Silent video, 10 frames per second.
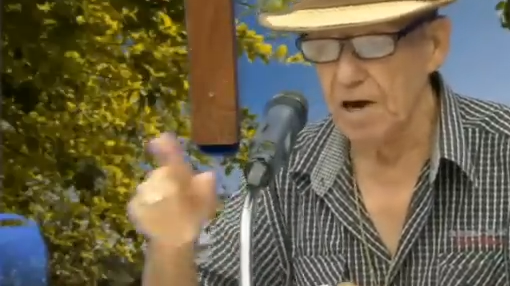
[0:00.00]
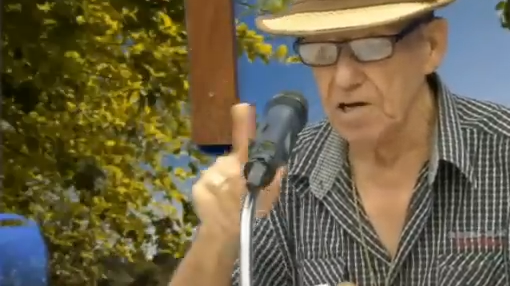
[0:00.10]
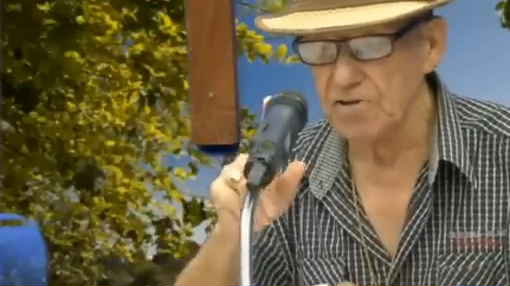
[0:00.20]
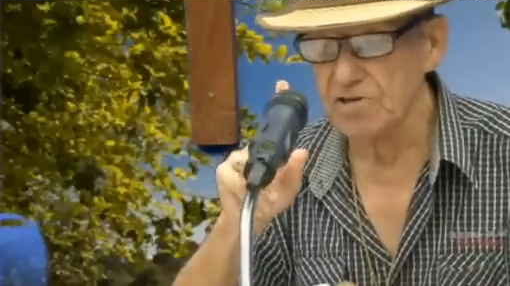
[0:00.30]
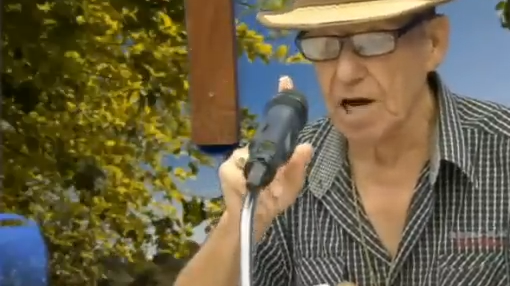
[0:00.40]
E
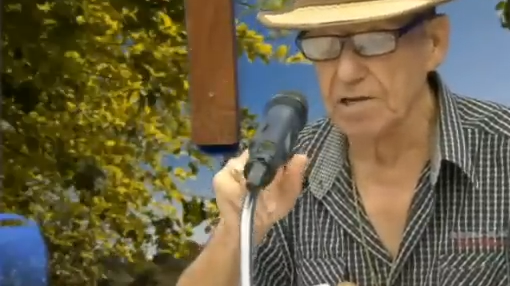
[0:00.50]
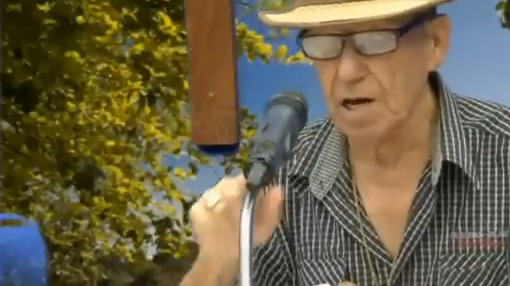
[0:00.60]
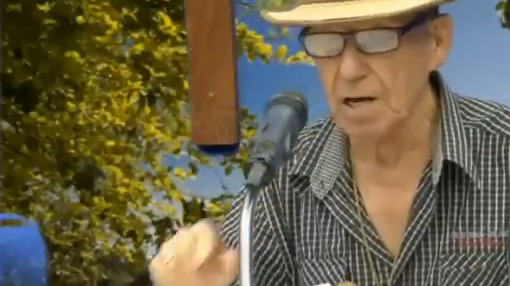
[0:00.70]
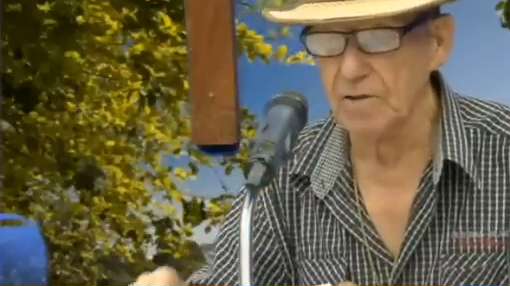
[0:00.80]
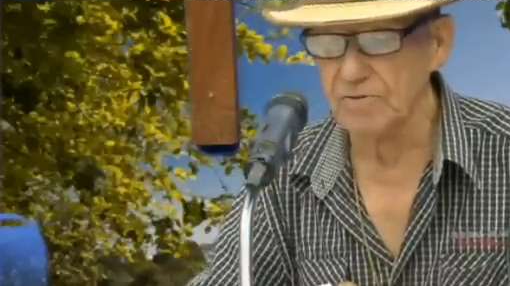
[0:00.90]

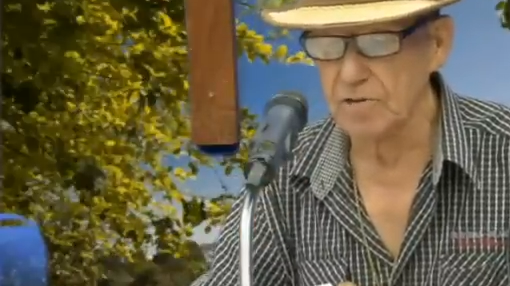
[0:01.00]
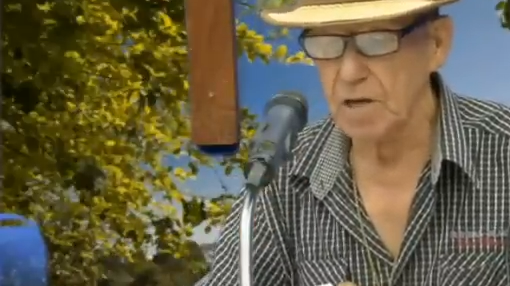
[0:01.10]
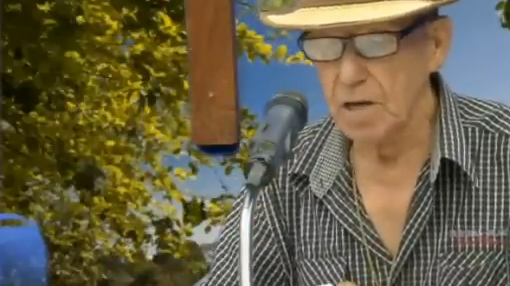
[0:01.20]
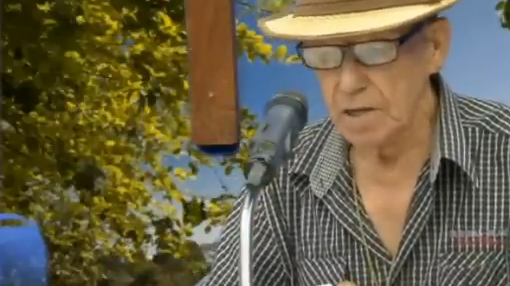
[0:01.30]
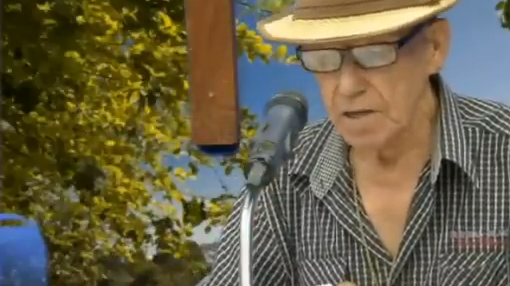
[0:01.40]
feliz
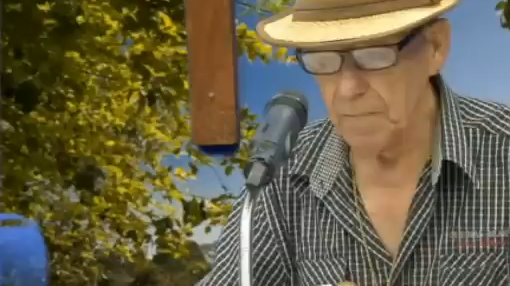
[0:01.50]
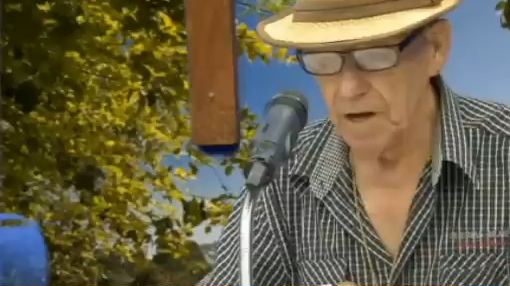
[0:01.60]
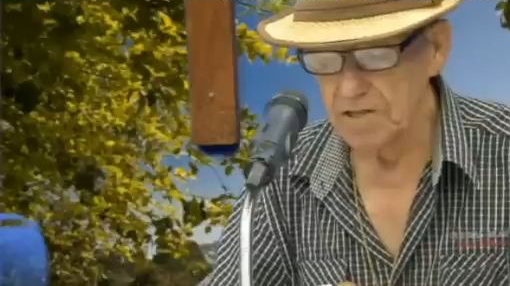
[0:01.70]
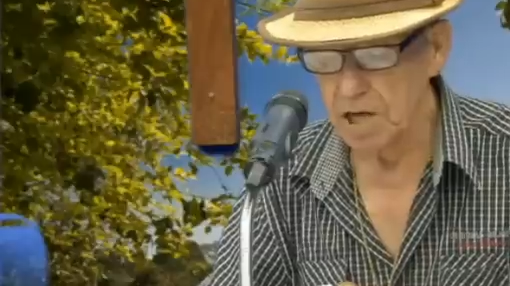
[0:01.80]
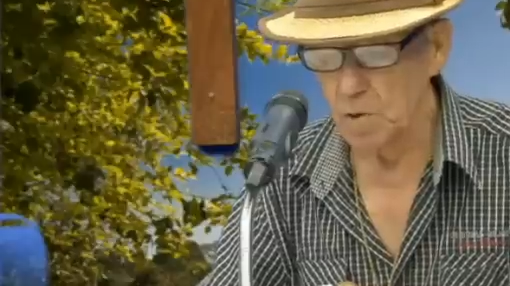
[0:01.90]
daqueles
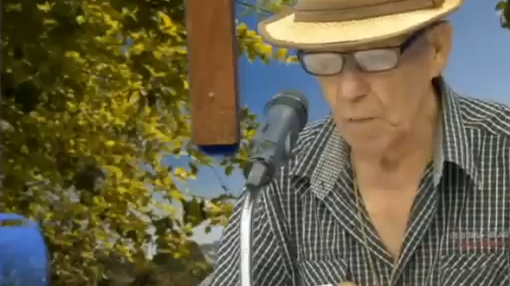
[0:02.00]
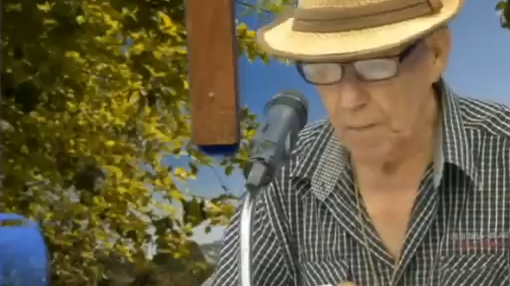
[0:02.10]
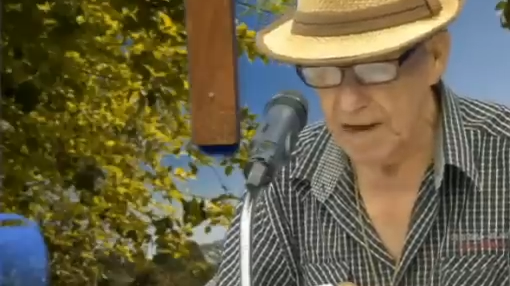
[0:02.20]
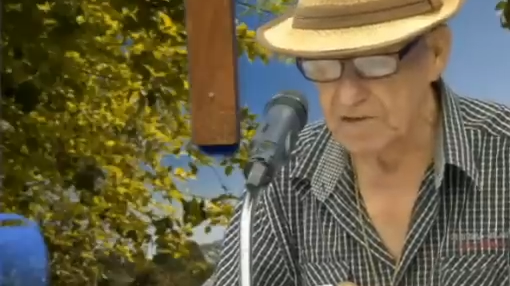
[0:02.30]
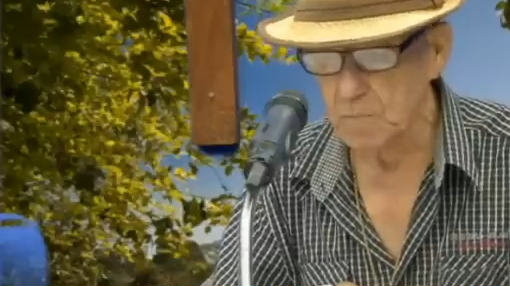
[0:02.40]
que
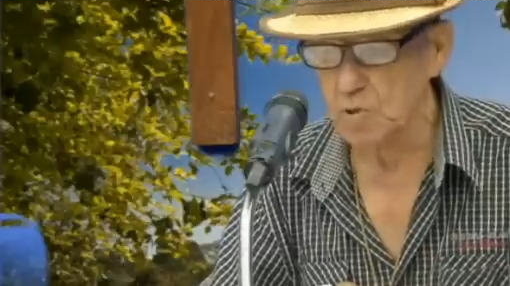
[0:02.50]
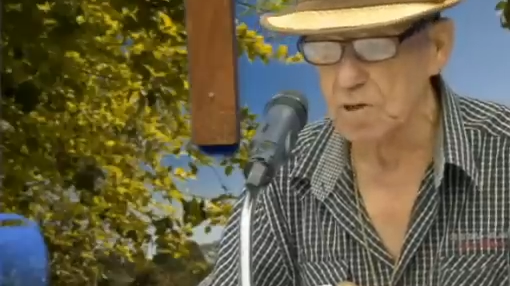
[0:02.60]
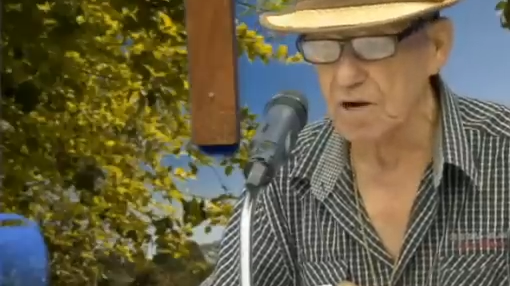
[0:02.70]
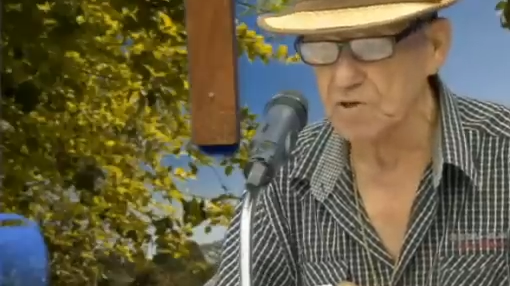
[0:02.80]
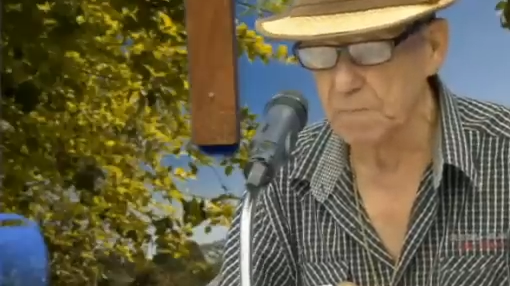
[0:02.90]
mantêm o
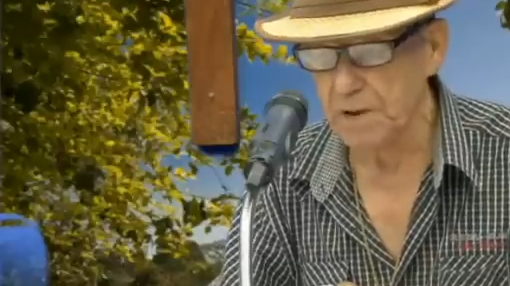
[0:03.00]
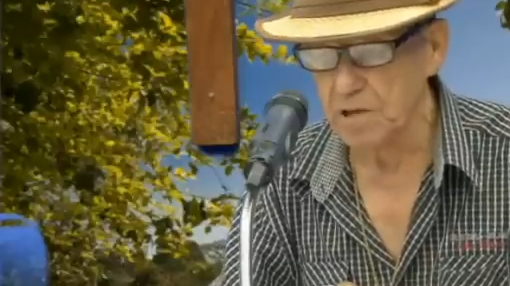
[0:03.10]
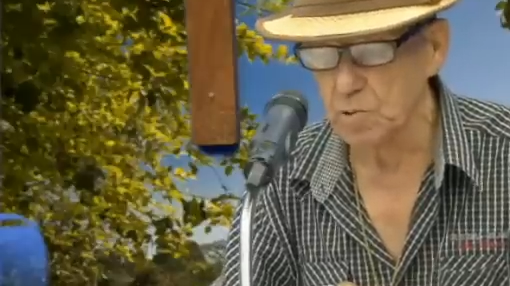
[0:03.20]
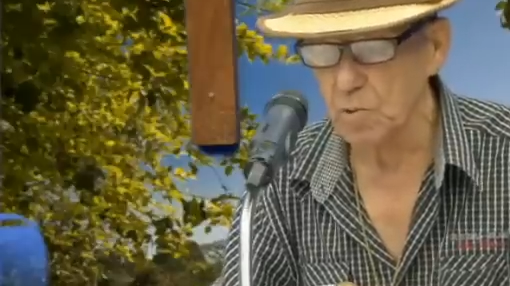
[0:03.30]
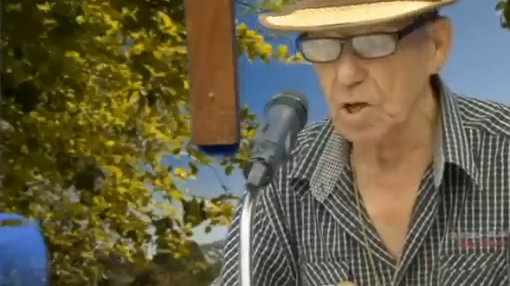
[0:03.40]
máximo de
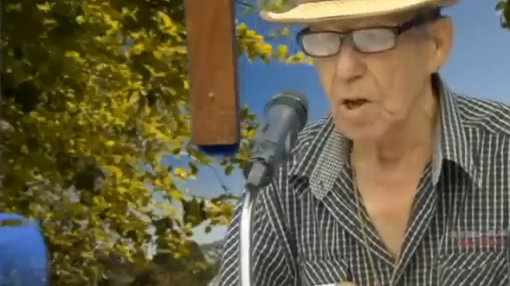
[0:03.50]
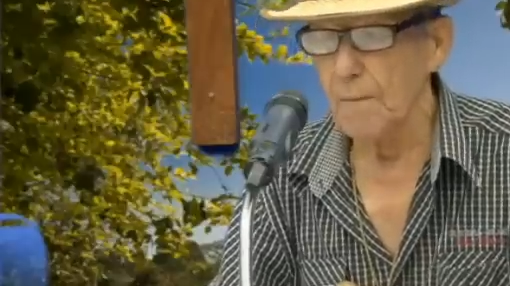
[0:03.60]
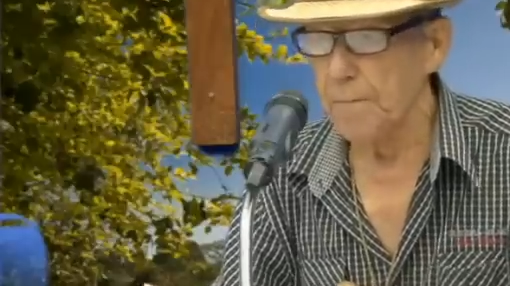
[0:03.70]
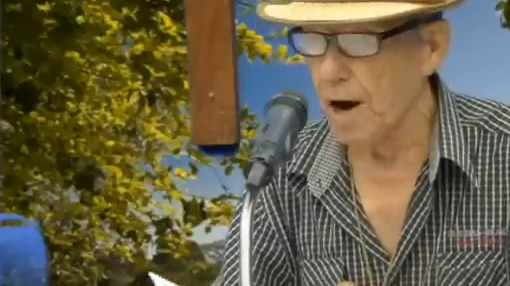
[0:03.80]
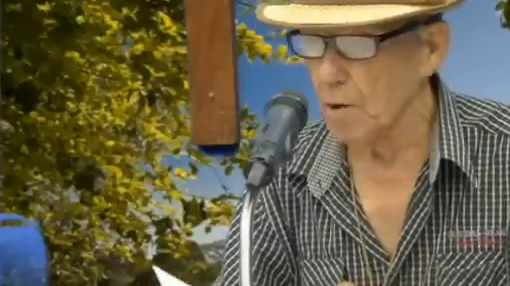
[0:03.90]
respeito